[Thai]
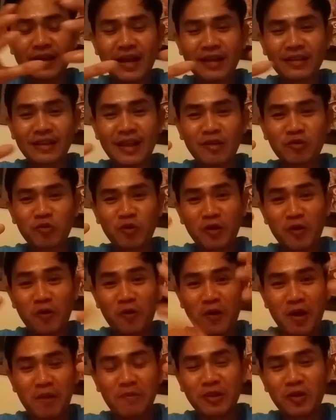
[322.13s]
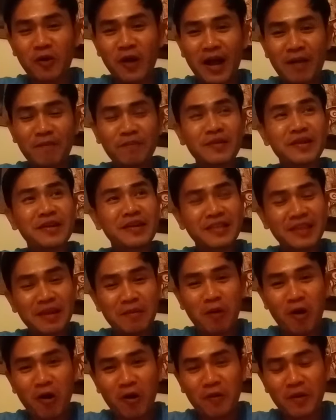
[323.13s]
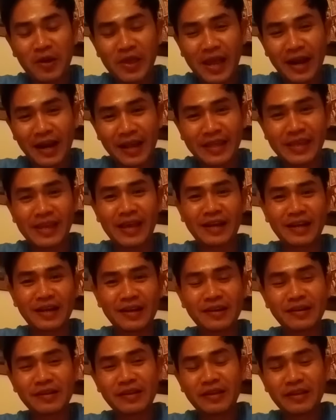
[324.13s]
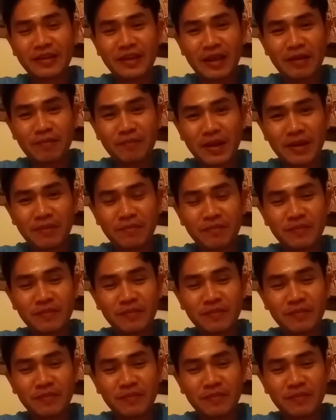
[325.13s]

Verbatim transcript: อัตราส่วนของความเป็นทองคำ จะบอกเอาไว้อย่างละเอียด เขียนเป็น